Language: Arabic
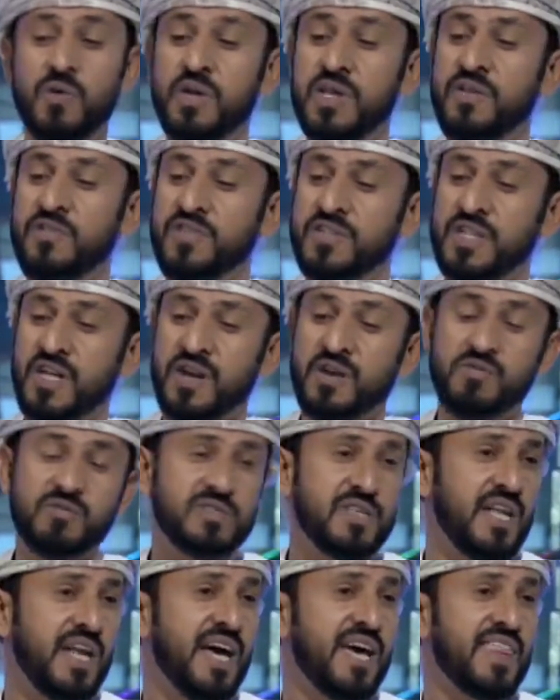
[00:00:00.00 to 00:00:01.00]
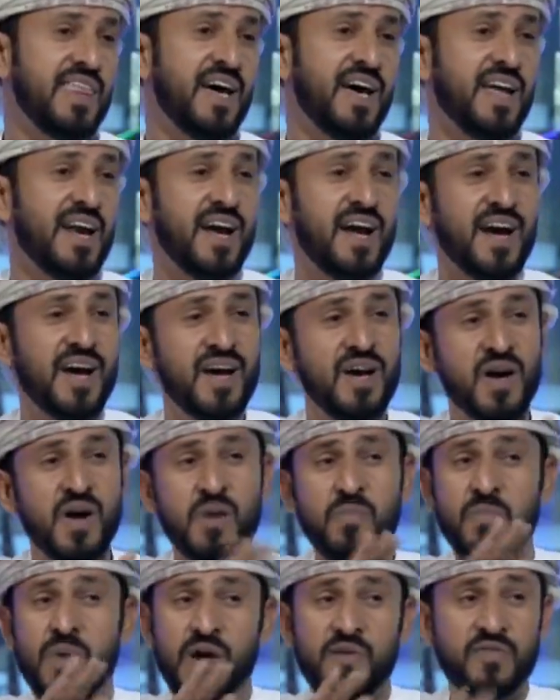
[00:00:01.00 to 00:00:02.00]
فتن روس العذارى
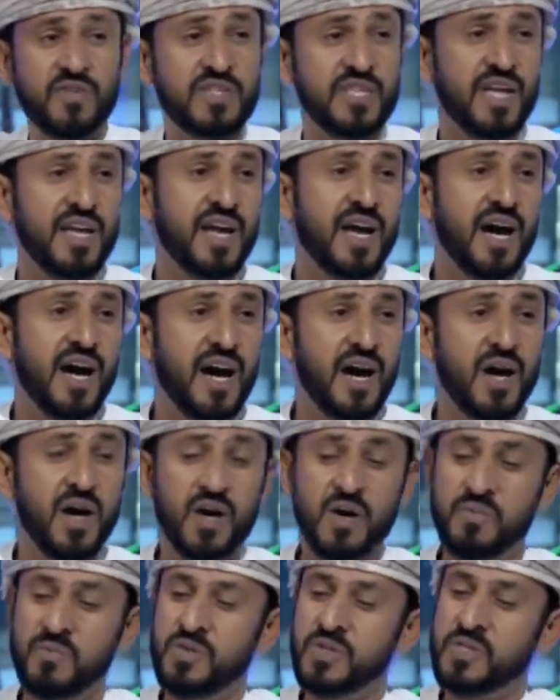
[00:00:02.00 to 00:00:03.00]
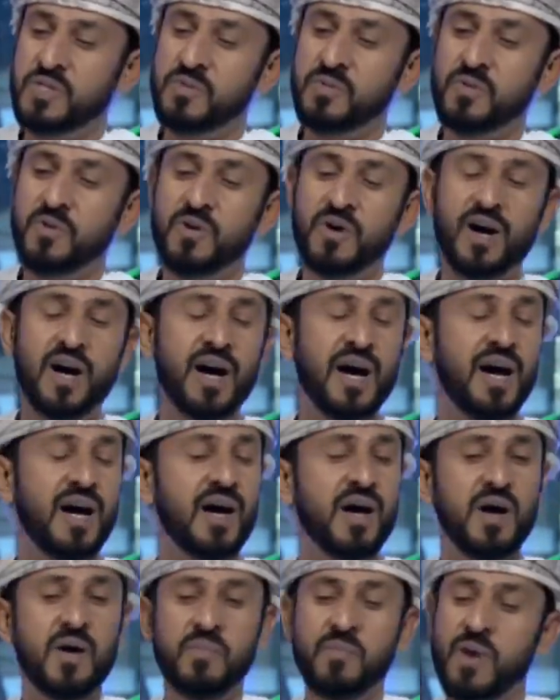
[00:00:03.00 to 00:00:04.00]
ما فتنها بنت ابوها
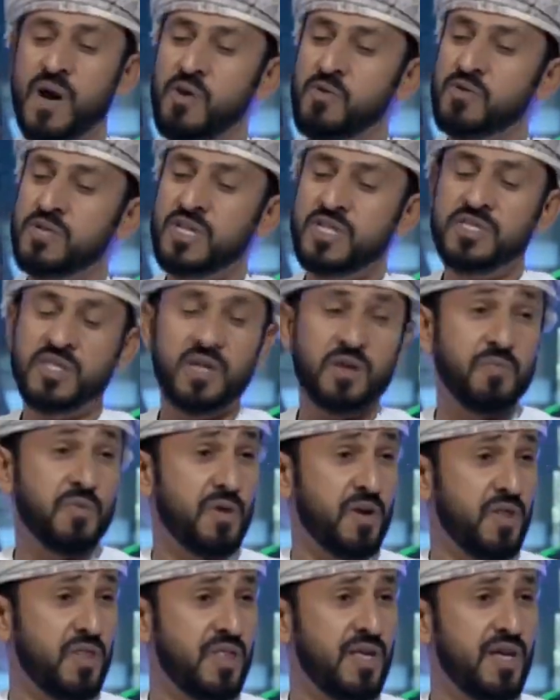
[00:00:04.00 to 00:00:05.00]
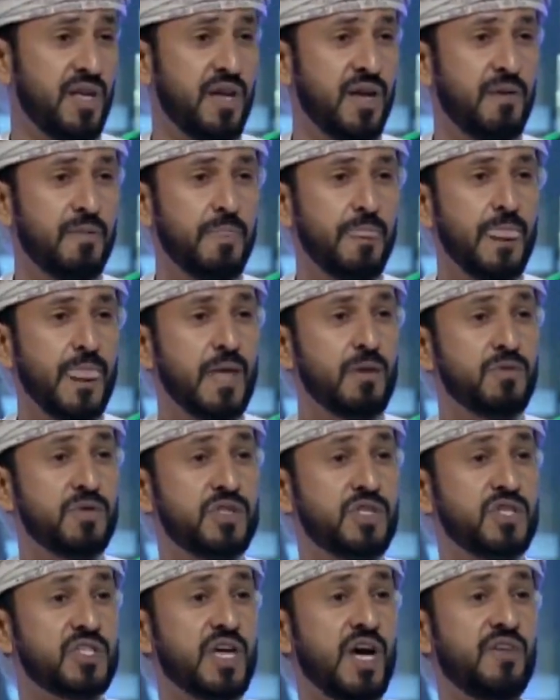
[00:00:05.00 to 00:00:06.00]
ما وطت درب الرذيله وانت
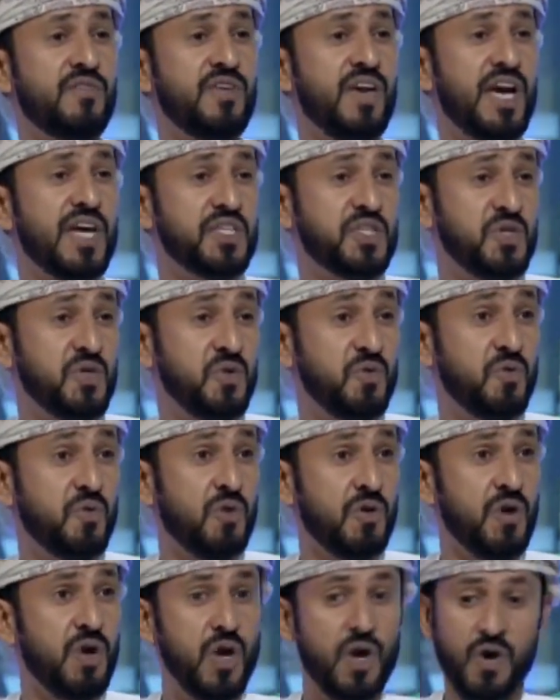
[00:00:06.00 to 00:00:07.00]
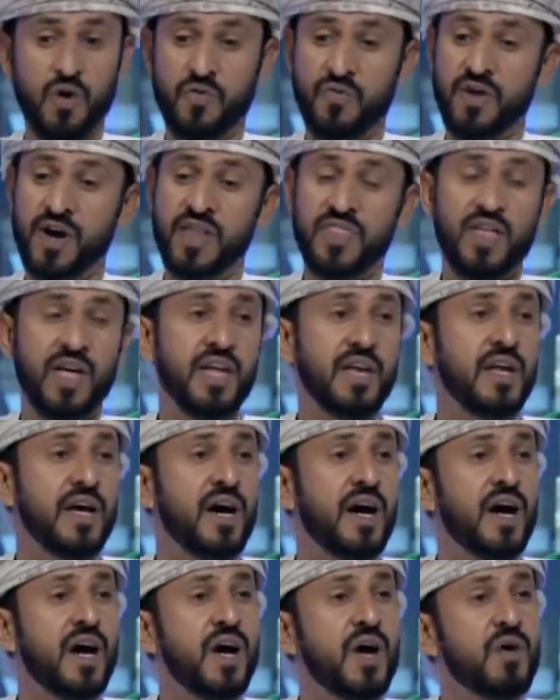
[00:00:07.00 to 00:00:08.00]
شافيها الشعور وفاض عنها
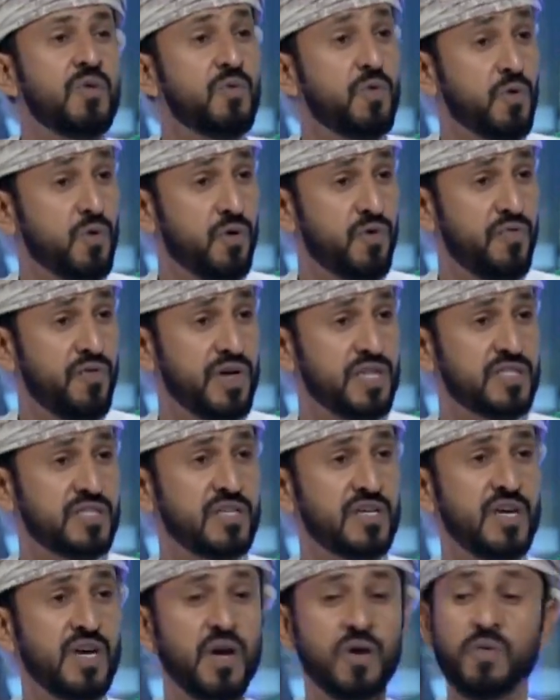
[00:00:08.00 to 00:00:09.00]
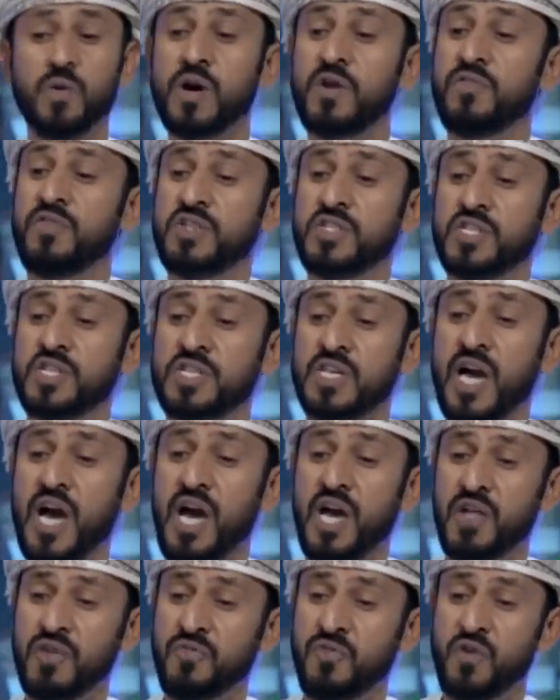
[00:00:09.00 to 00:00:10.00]
ووقفت وقفة شجاع
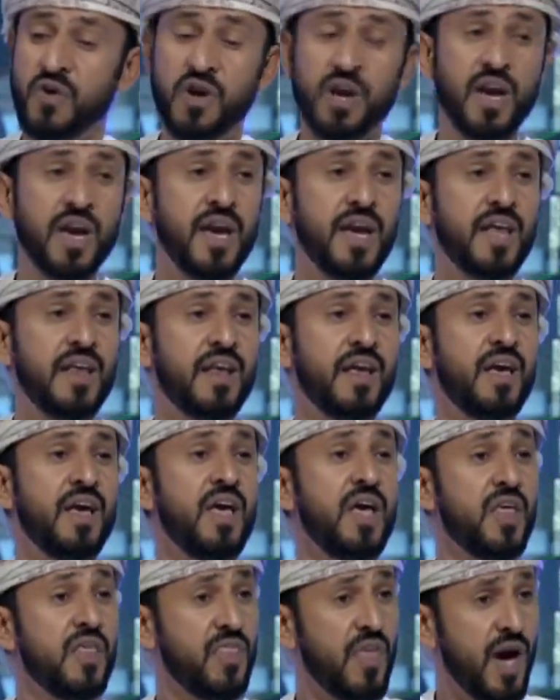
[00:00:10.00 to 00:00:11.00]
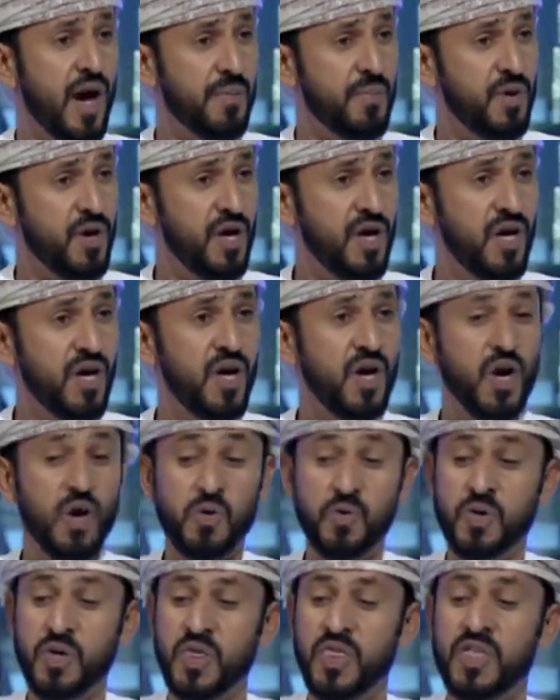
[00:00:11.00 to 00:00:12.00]
فوق خيله ذابح
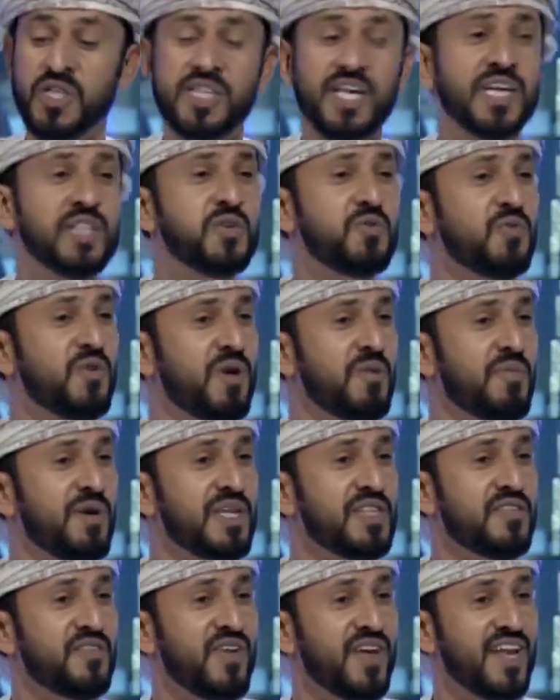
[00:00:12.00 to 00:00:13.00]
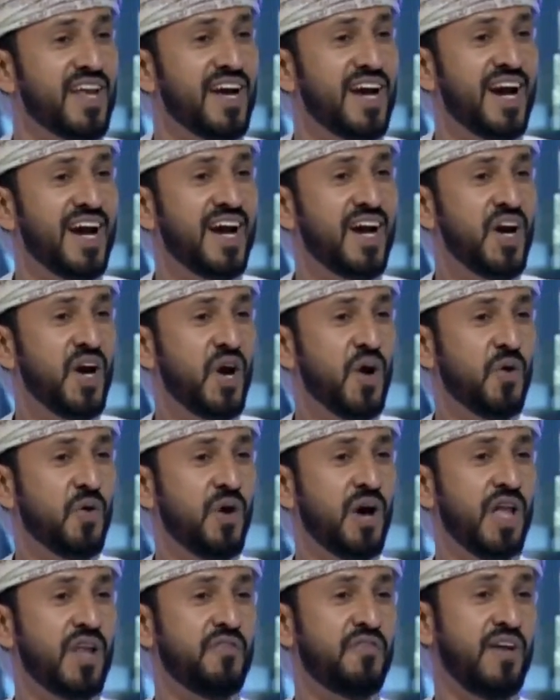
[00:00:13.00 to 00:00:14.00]
وجثة عدوه ما دفنها
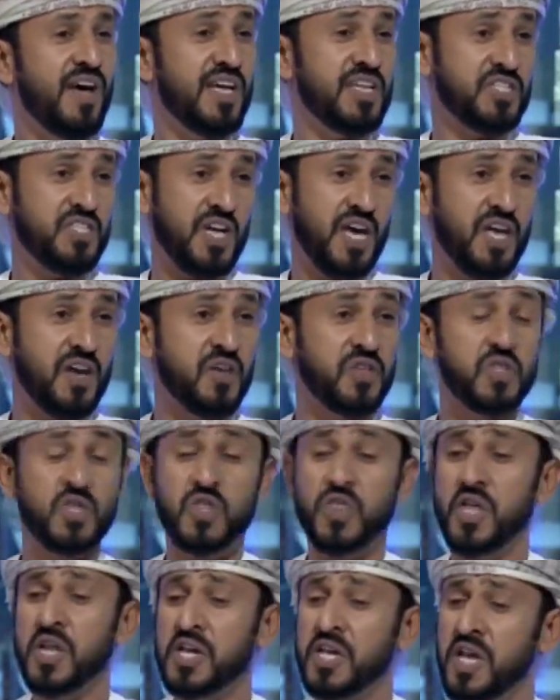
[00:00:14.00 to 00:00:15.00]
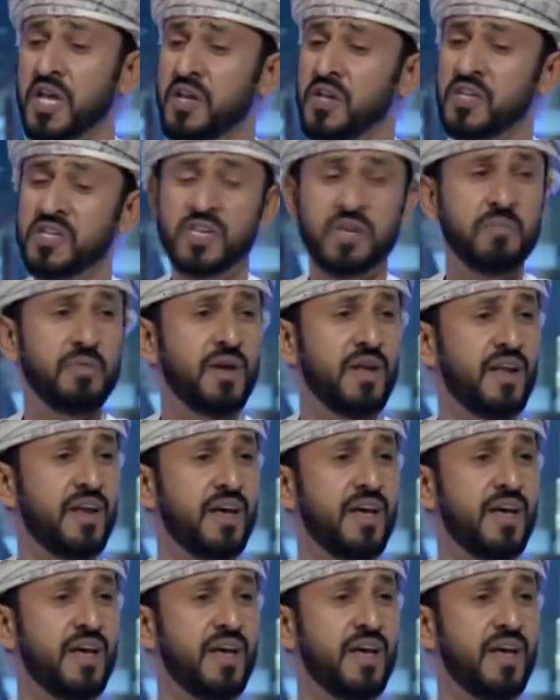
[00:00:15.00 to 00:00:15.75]
وخلفها الشعر انتثر كأنه قبيلة